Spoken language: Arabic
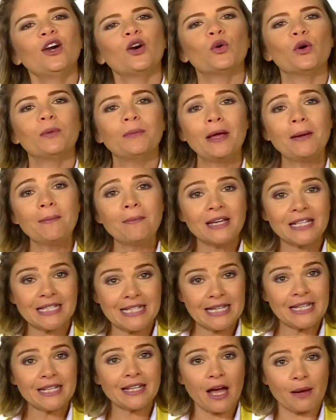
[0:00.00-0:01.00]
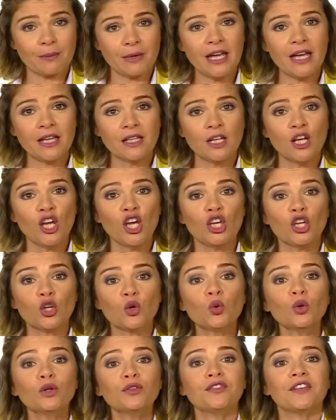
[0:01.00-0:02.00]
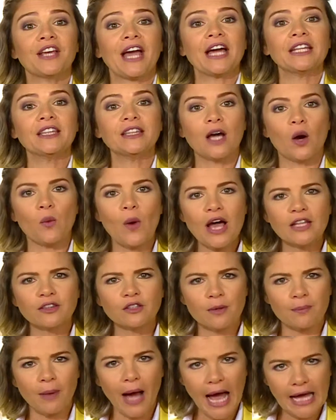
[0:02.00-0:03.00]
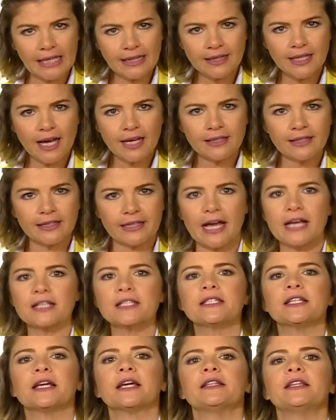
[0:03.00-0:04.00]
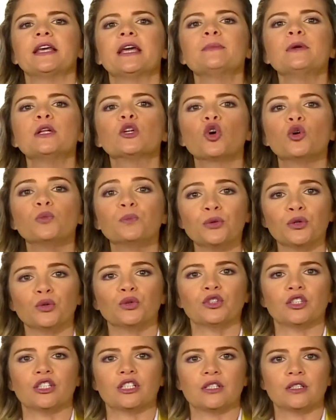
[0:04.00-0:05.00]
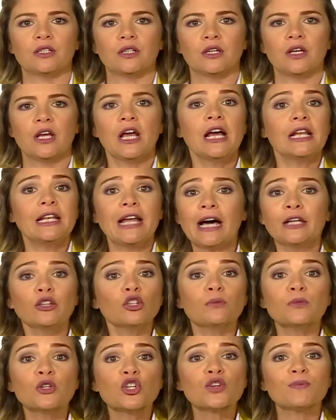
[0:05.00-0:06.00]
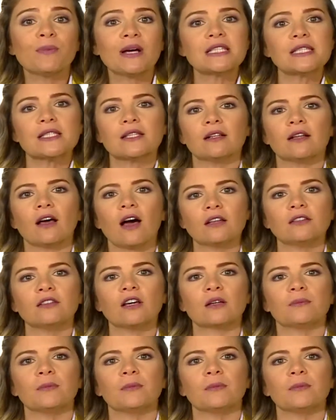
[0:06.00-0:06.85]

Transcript: ومهم كتير كمان يكون في عنا وقت محدد لاستخدام الكمبيوتر لأنه مش بس الخطر